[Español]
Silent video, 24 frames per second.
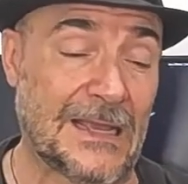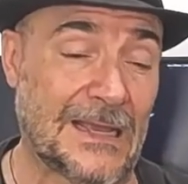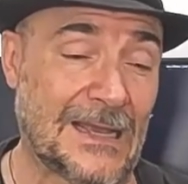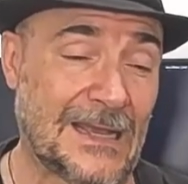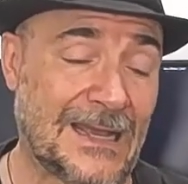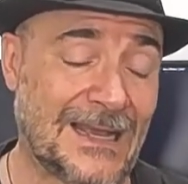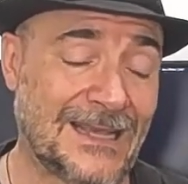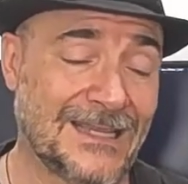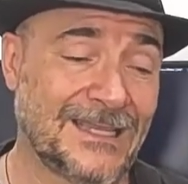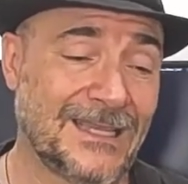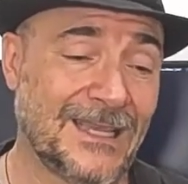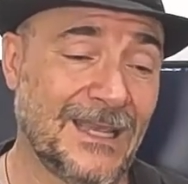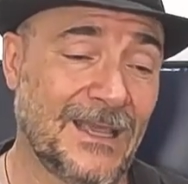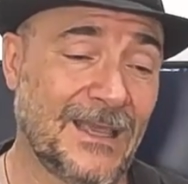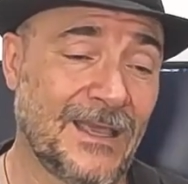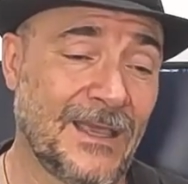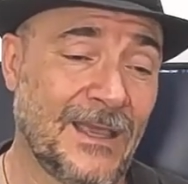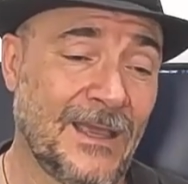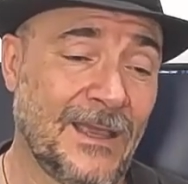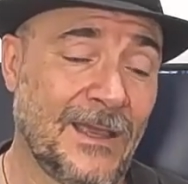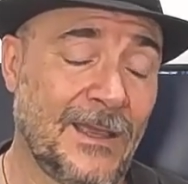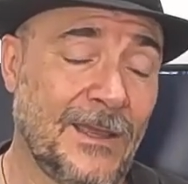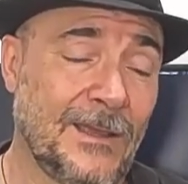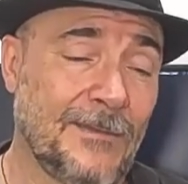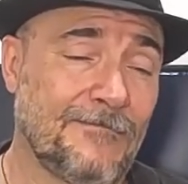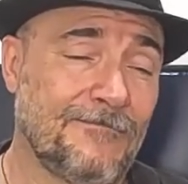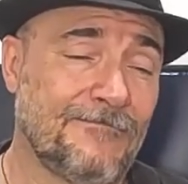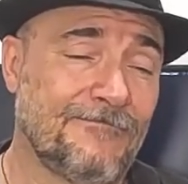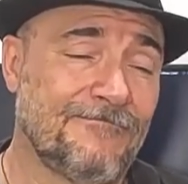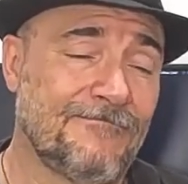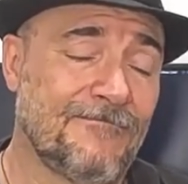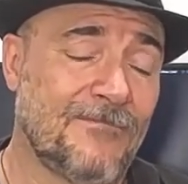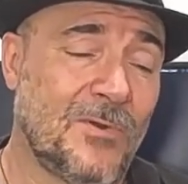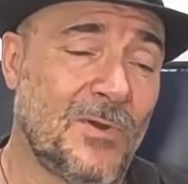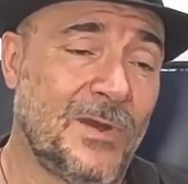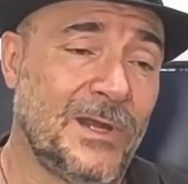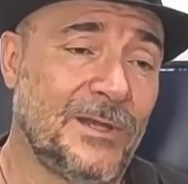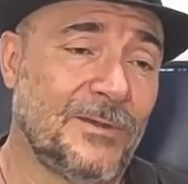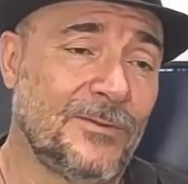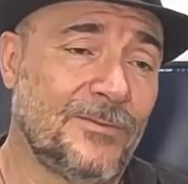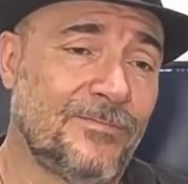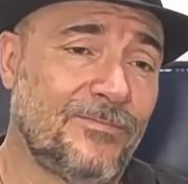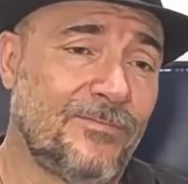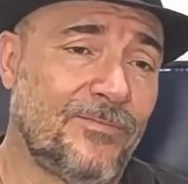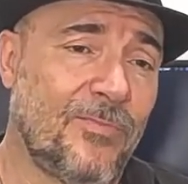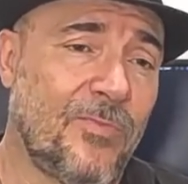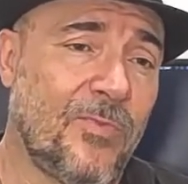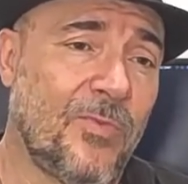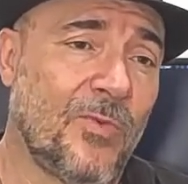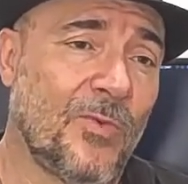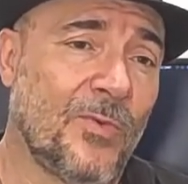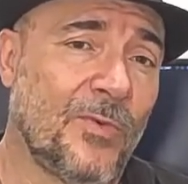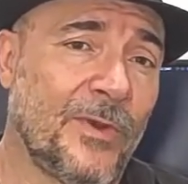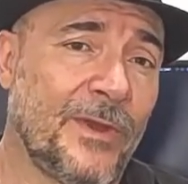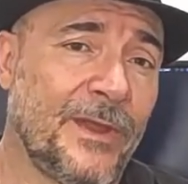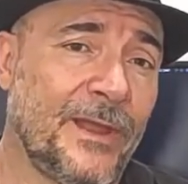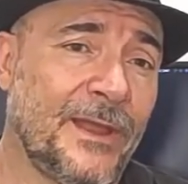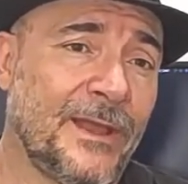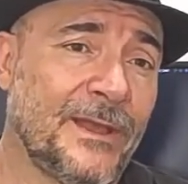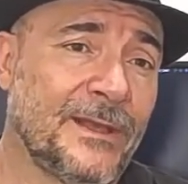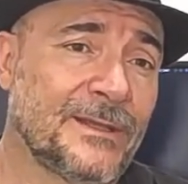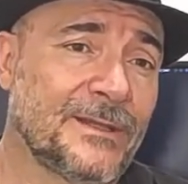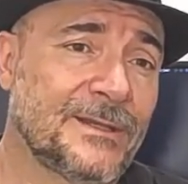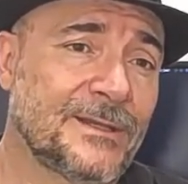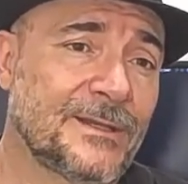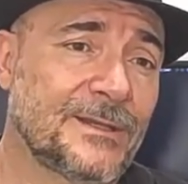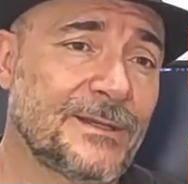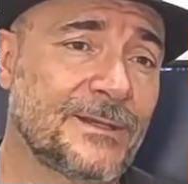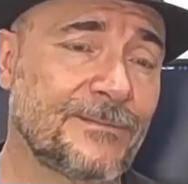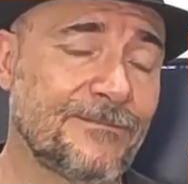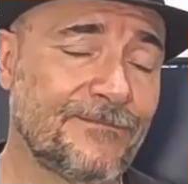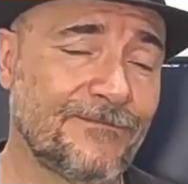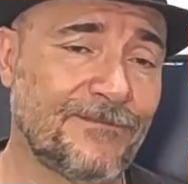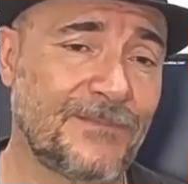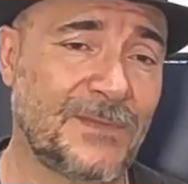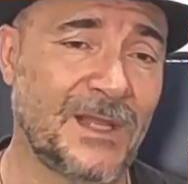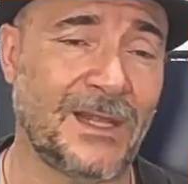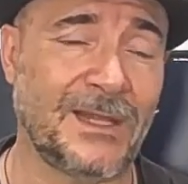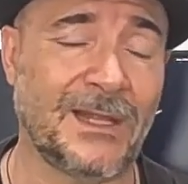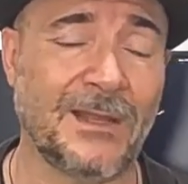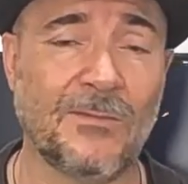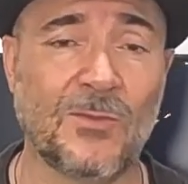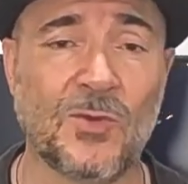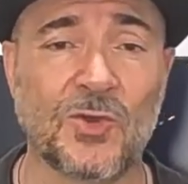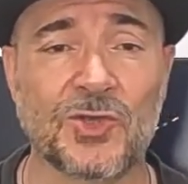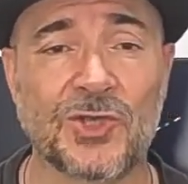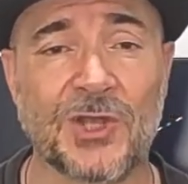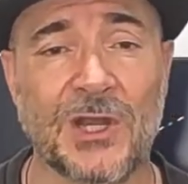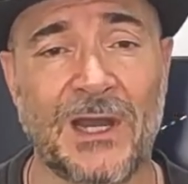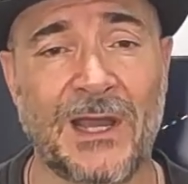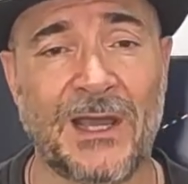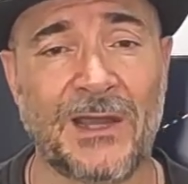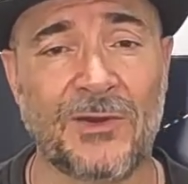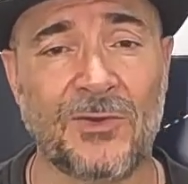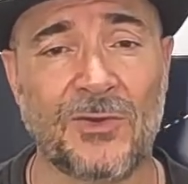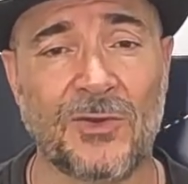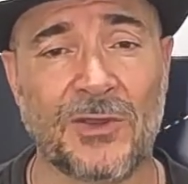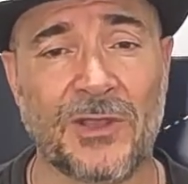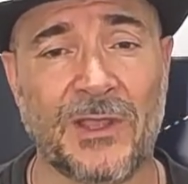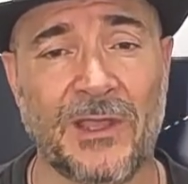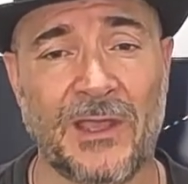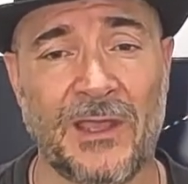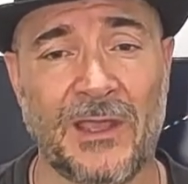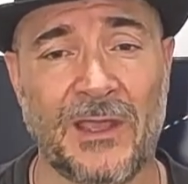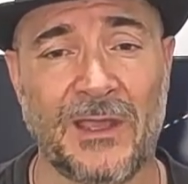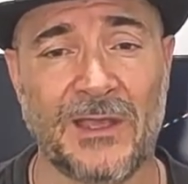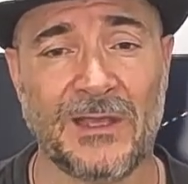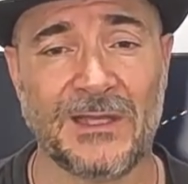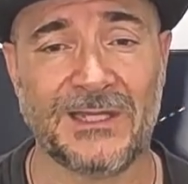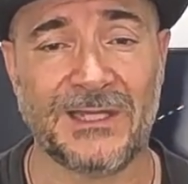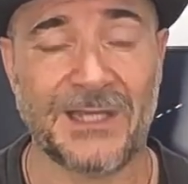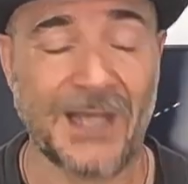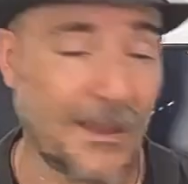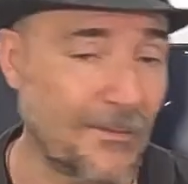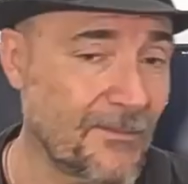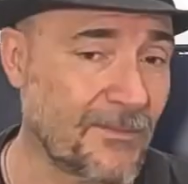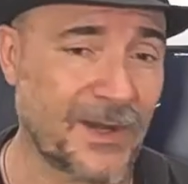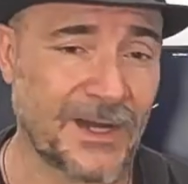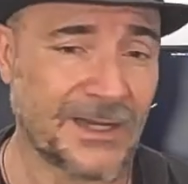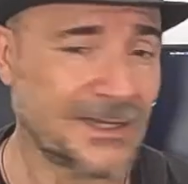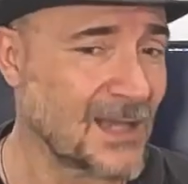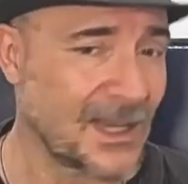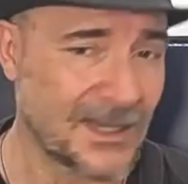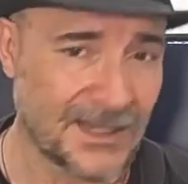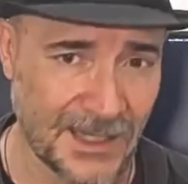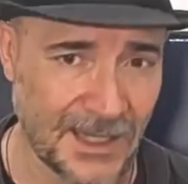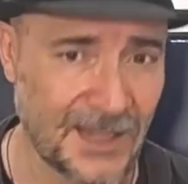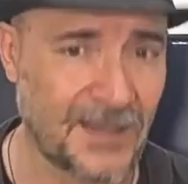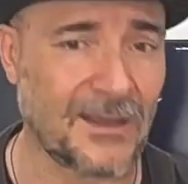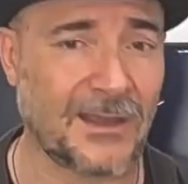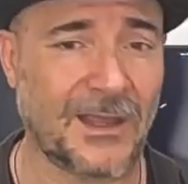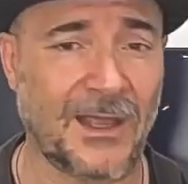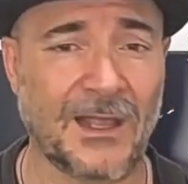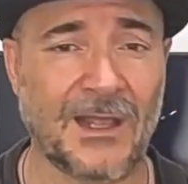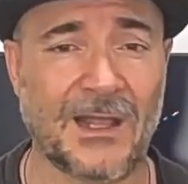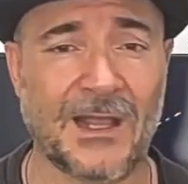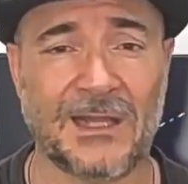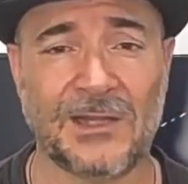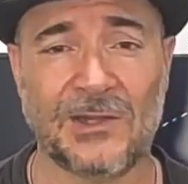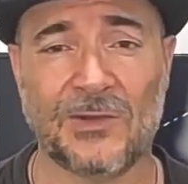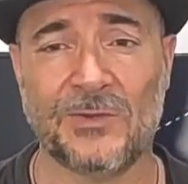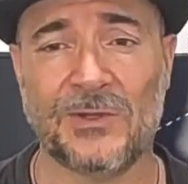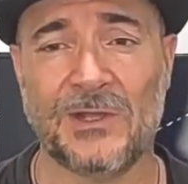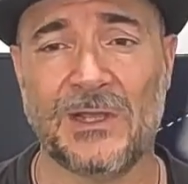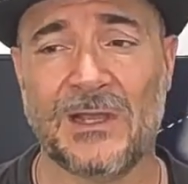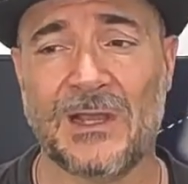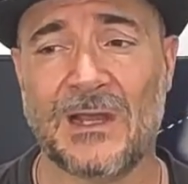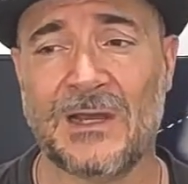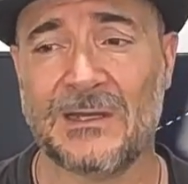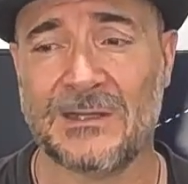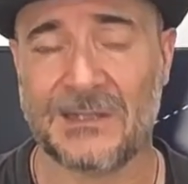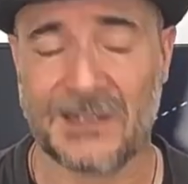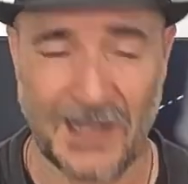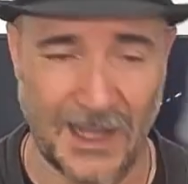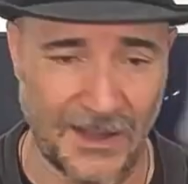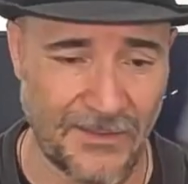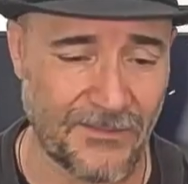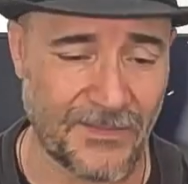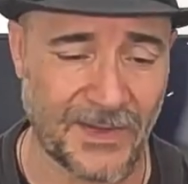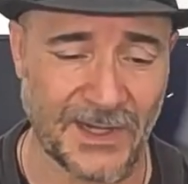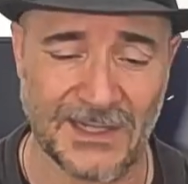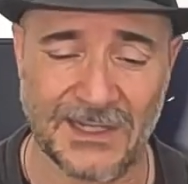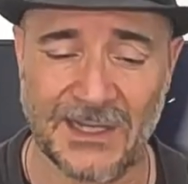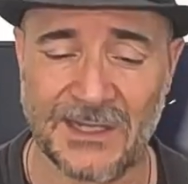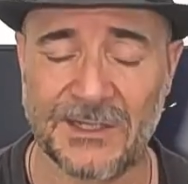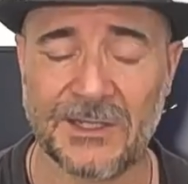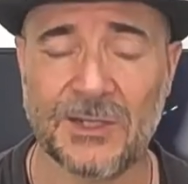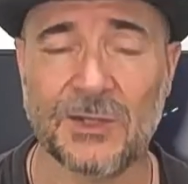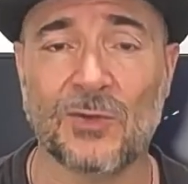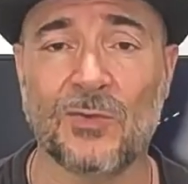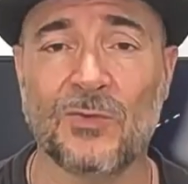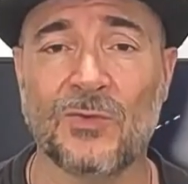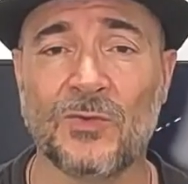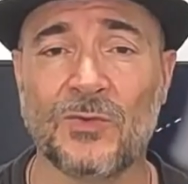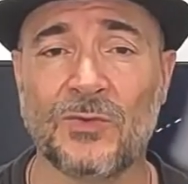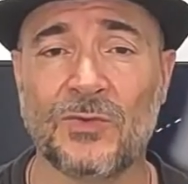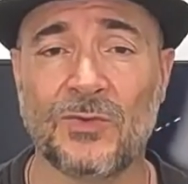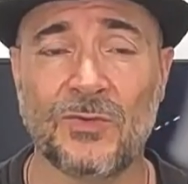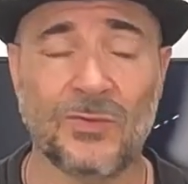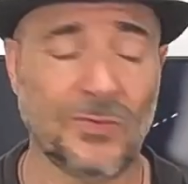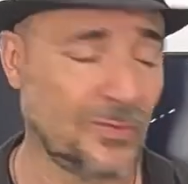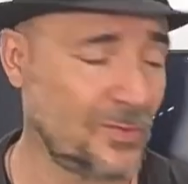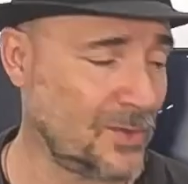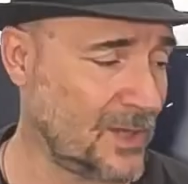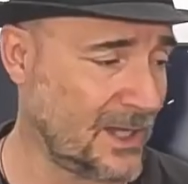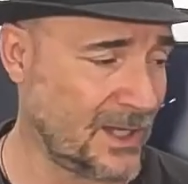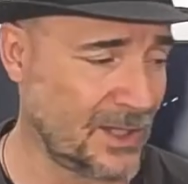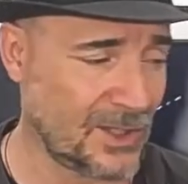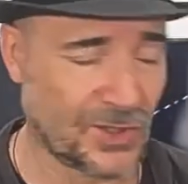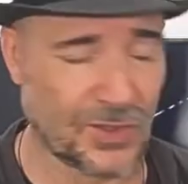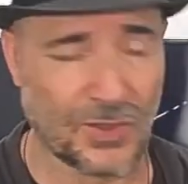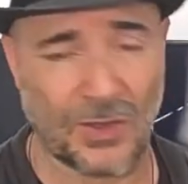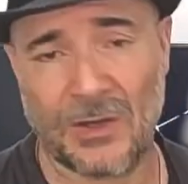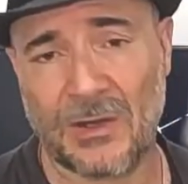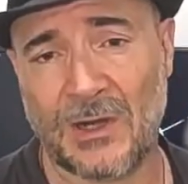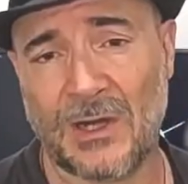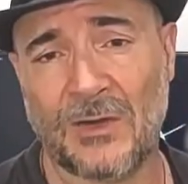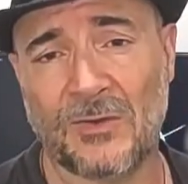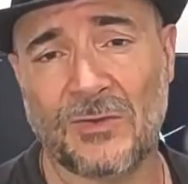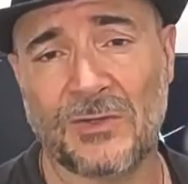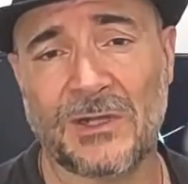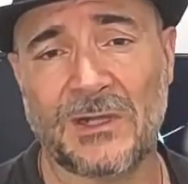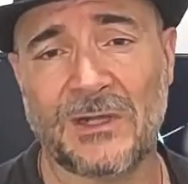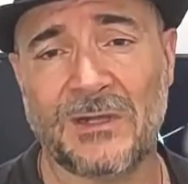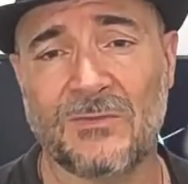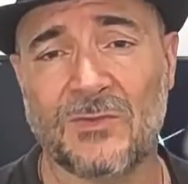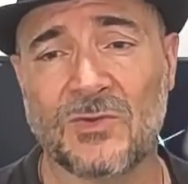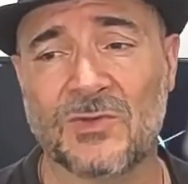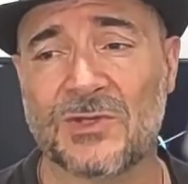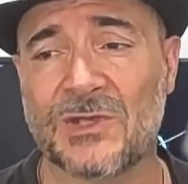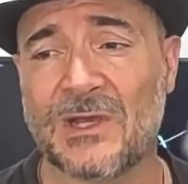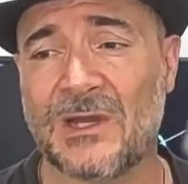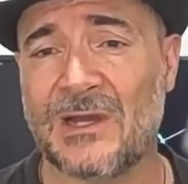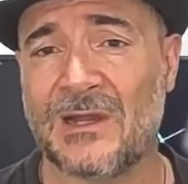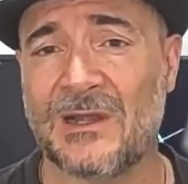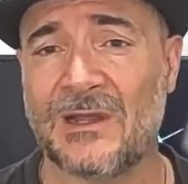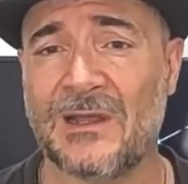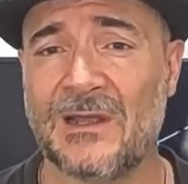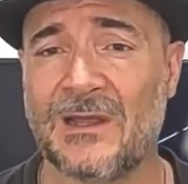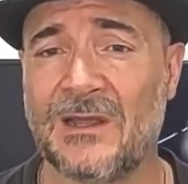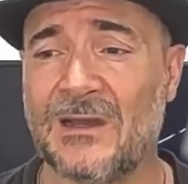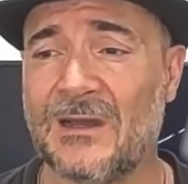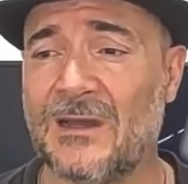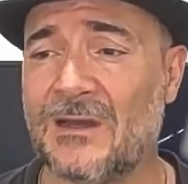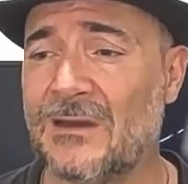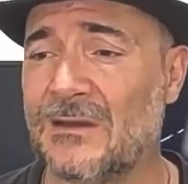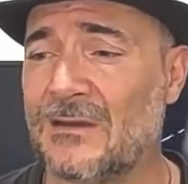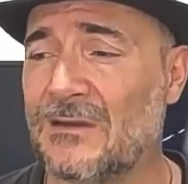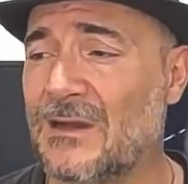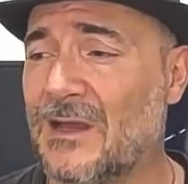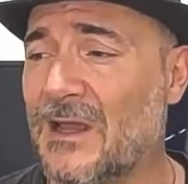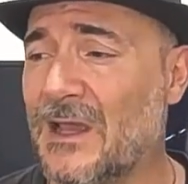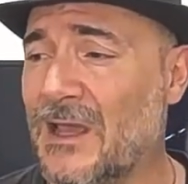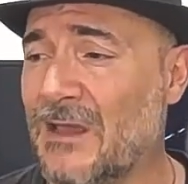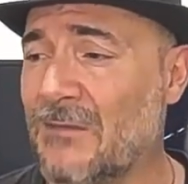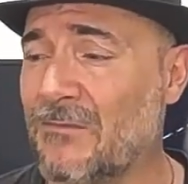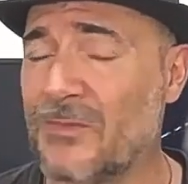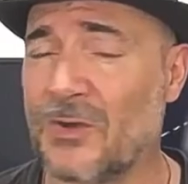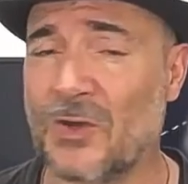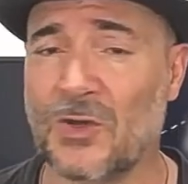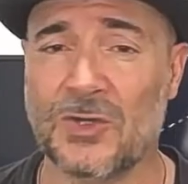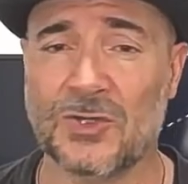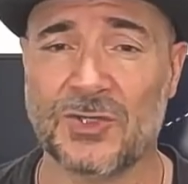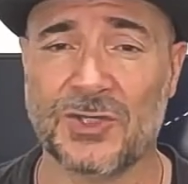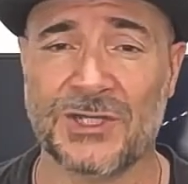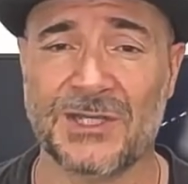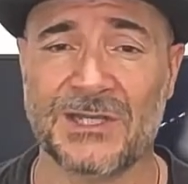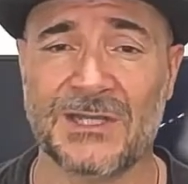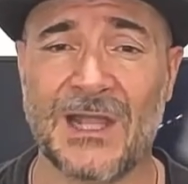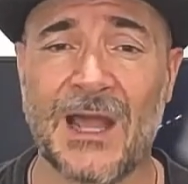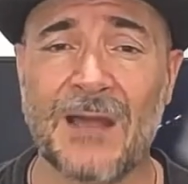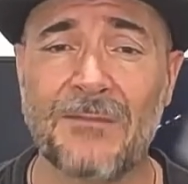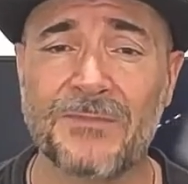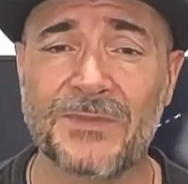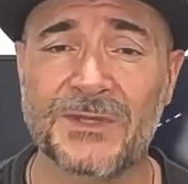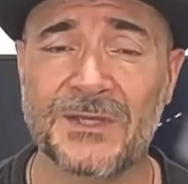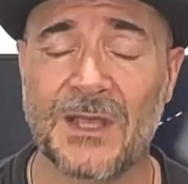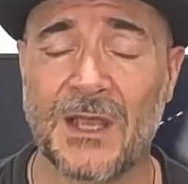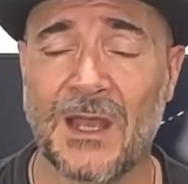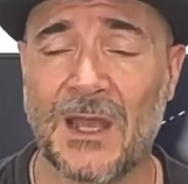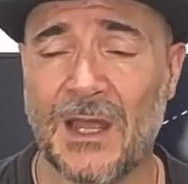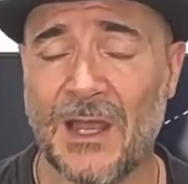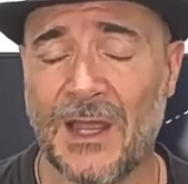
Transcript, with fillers: Así que, bueno, pues tenemos claro que siempre es así en Canonical, siempre es así en Ubuntu, de hecho ahora lo tenemos el, ejemplo en los snaps,